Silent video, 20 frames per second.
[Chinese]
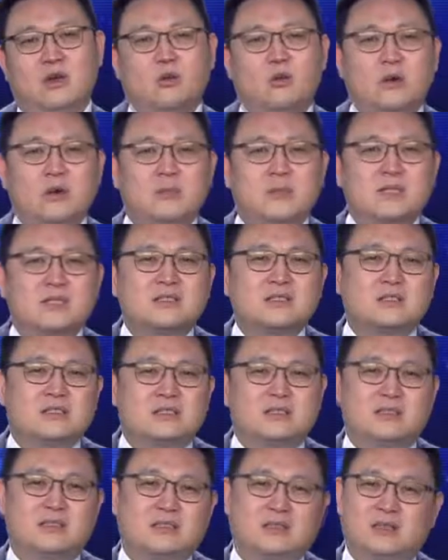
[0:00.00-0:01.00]
我们
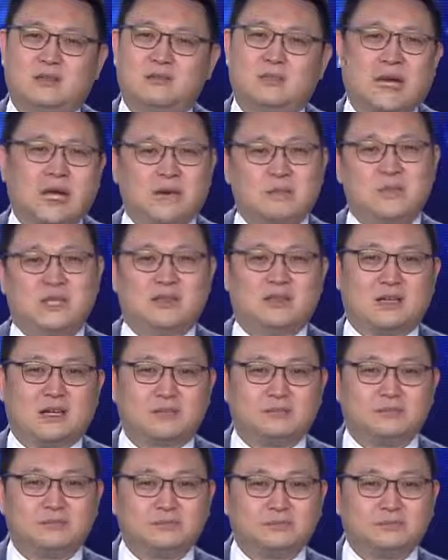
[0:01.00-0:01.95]
只能卖命了。